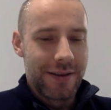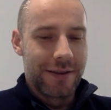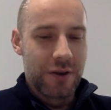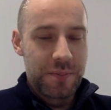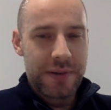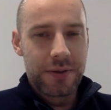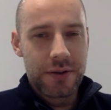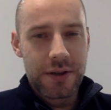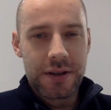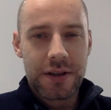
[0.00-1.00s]
No i
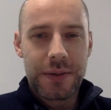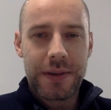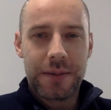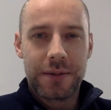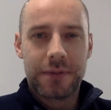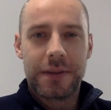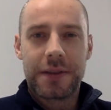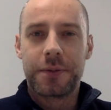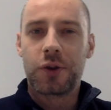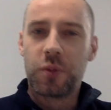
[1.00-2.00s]
pewność, że te działania będą w
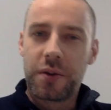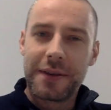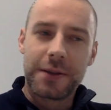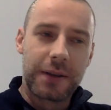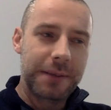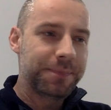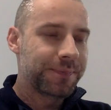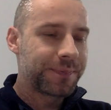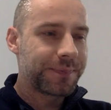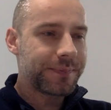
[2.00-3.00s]
dalszym ciągu prowadzone.
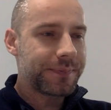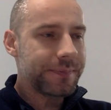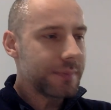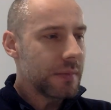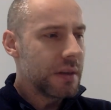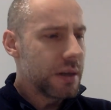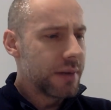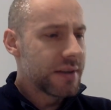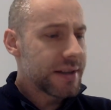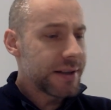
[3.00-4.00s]
I
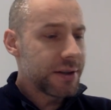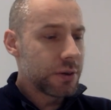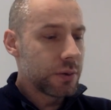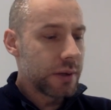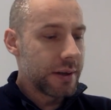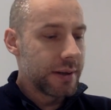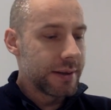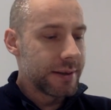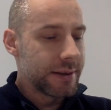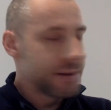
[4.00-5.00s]
w zasadzie tutaj e,
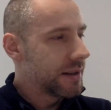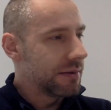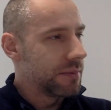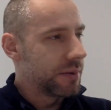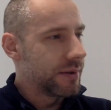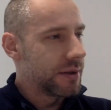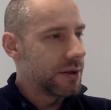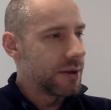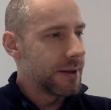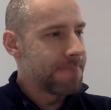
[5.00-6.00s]
chciałem powiedzieć,
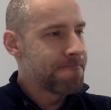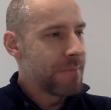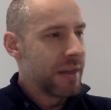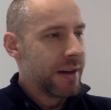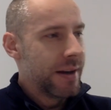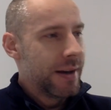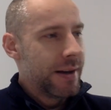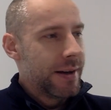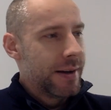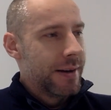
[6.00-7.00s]
że
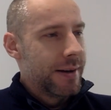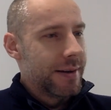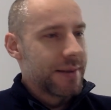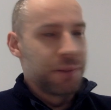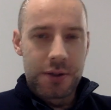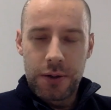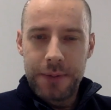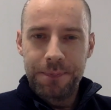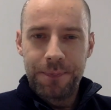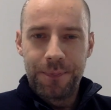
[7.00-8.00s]
e,
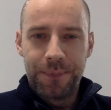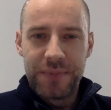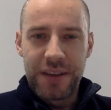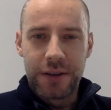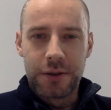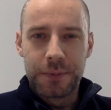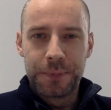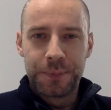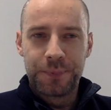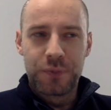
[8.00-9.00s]
sponsorem tego
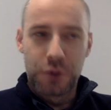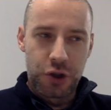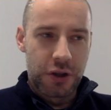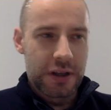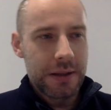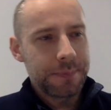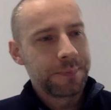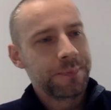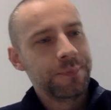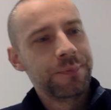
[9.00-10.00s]
odcinka
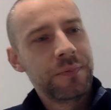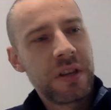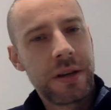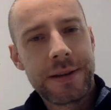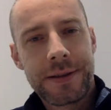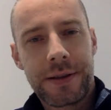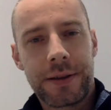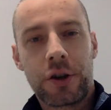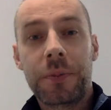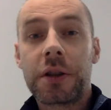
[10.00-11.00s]
jest
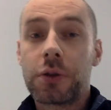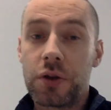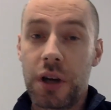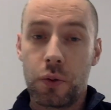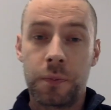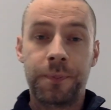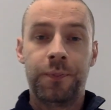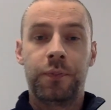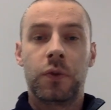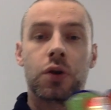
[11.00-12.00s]
komitet oddziału.
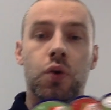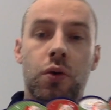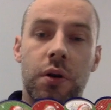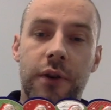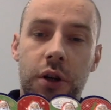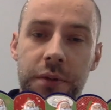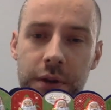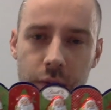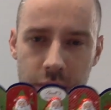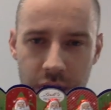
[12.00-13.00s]
To są członkowie
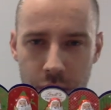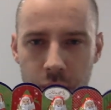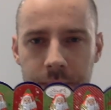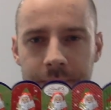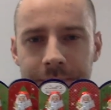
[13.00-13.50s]
komitetu oddziału,